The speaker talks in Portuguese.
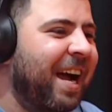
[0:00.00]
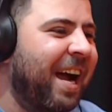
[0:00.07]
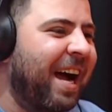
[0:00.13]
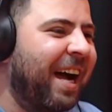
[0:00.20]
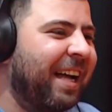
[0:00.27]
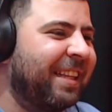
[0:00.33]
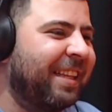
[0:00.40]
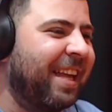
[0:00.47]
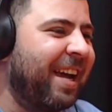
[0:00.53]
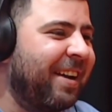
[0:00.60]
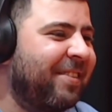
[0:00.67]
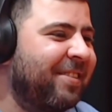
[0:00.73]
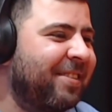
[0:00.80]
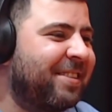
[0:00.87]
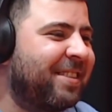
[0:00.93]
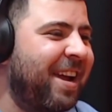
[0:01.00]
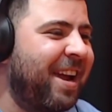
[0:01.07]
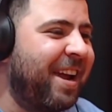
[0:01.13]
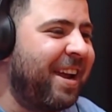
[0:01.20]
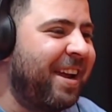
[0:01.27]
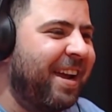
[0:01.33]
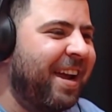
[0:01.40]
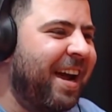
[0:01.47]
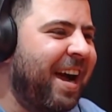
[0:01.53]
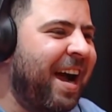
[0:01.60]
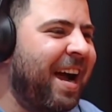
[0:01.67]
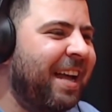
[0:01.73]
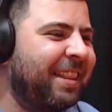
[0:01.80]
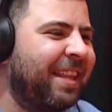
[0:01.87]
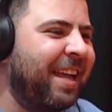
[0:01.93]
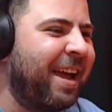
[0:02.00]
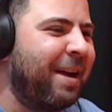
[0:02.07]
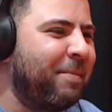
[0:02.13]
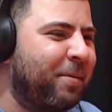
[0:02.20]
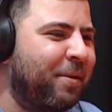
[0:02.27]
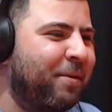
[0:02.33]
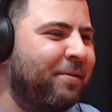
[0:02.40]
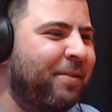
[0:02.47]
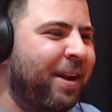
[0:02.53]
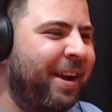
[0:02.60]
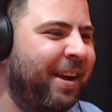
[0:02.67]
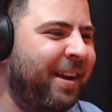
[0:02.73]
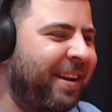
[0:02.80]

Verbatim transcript: Até gostei, até provei.